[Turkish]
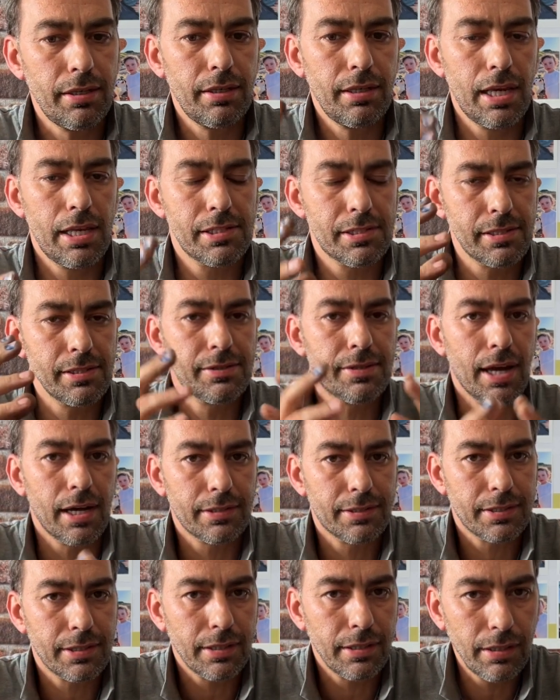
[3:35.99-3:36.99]
Yenisini
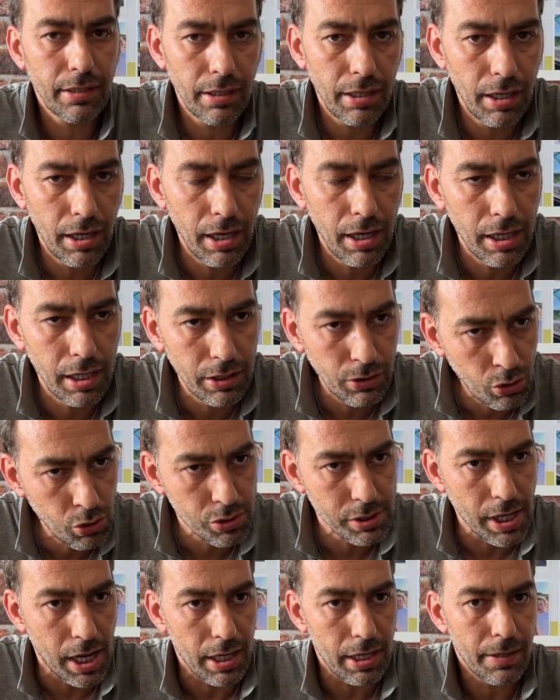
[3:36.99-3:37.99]
taktık. Aa
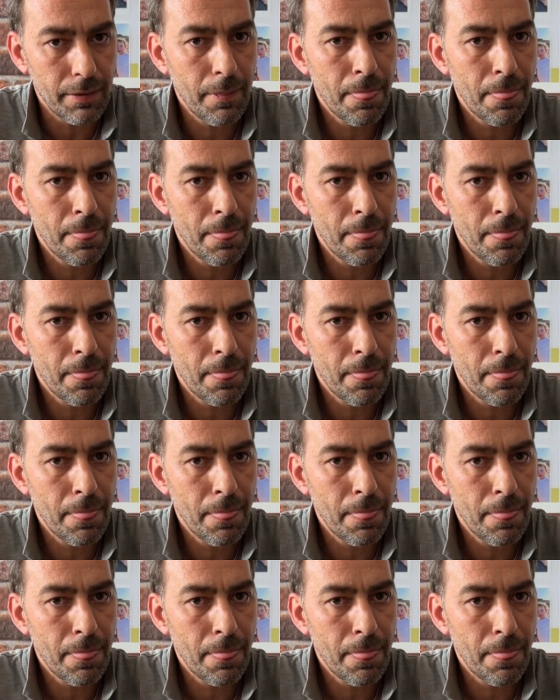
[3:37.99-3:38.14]
güzel.